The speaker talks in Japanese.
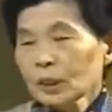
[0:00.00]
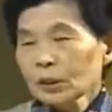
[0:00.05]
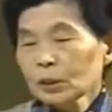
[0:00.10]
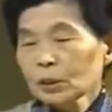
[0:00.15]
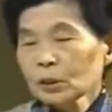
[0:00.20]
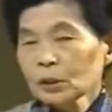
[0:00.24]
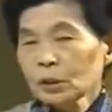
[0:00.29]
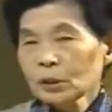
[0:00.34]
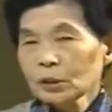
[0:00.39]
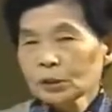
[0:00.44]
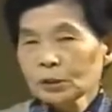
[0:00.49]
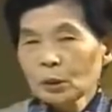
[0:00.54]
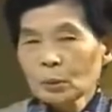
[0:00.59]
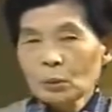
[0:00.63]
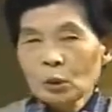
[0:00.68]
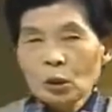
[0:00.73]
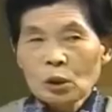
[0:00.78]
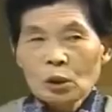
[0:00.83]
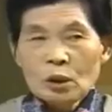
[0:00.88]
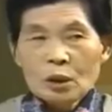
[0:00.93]
その
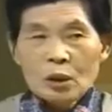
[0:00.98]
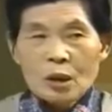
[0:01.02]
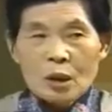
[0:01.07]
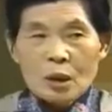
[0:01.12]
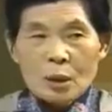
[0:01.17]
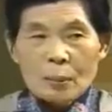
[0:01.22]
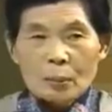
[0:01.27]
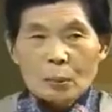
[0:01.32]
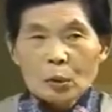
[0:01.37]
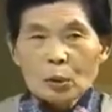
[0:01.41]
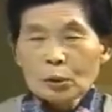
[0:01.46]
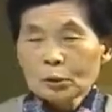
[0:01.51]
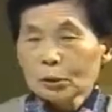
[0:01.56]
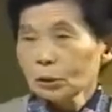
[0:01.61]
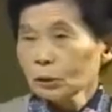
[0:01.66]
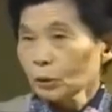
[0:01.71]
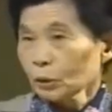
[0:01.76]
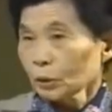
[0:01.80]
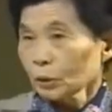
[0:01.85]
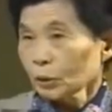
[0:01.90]
人ももう
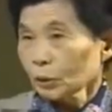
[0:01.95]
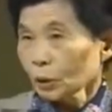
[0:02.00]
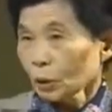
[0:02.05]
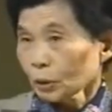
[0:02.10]
すぐ